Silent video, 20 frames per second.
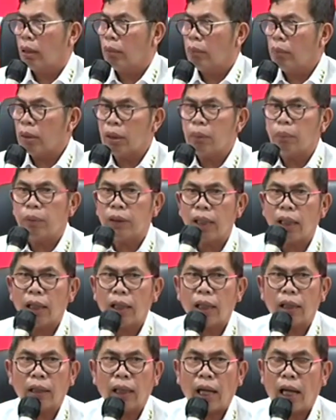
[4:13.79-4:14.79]
Masih
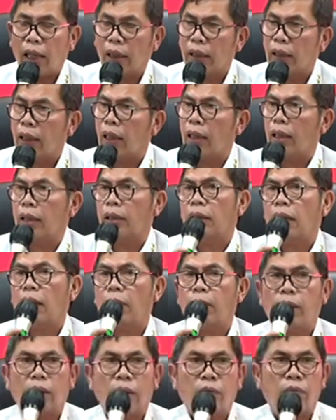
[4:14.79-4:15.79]
berjalan. Ada
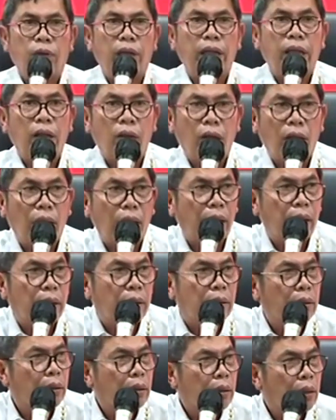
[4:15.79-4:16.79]
namanya Fledoy.
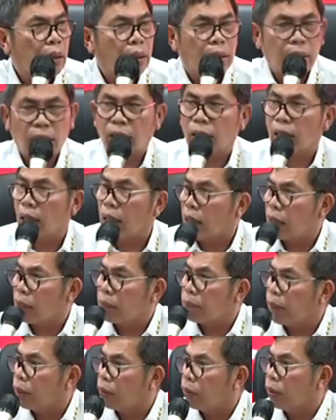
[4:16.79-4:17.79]
kita dengar
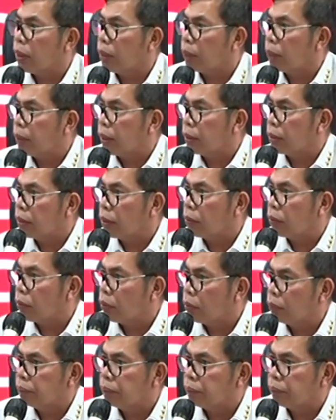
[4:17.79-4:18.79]
Fledoy dari penasihat
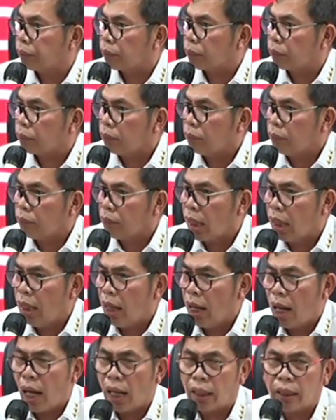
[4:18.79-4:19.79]
hukum
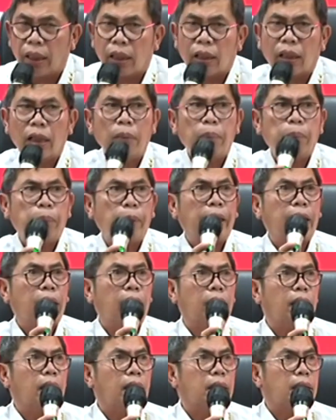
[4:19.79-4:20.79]
ada
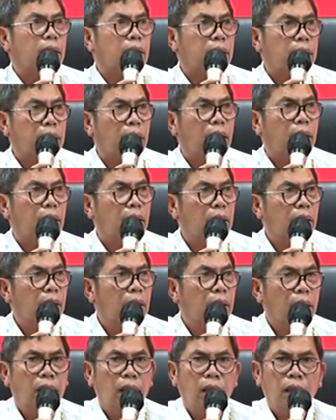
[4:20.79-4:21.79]
replik dari jaksa,
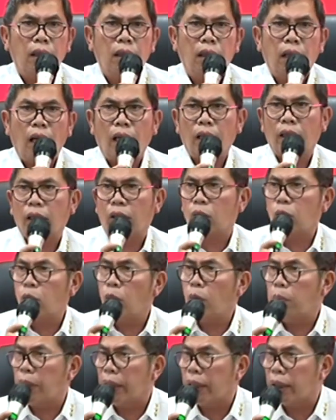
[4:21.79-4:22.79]
ada
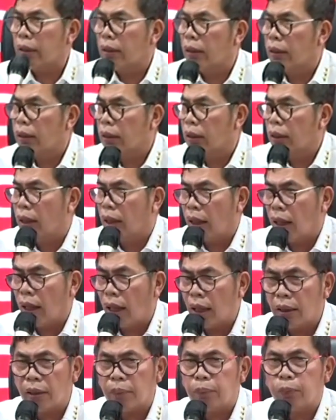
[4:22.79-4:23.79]
duplik,
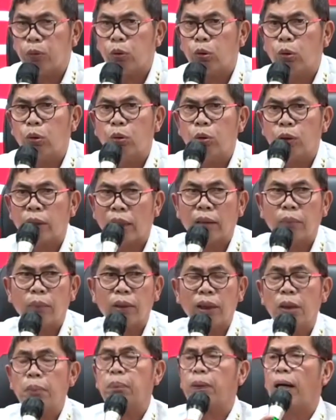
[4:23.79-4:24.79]
ada putusan,
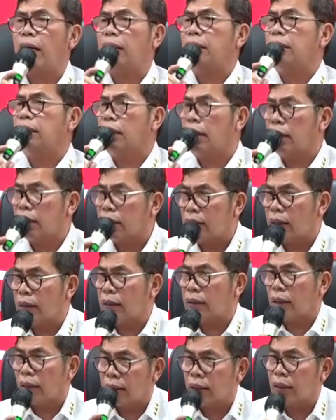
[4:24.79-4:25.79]
masih panjang
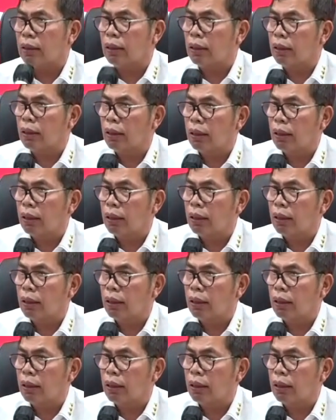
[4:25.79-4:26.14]
ceritanya.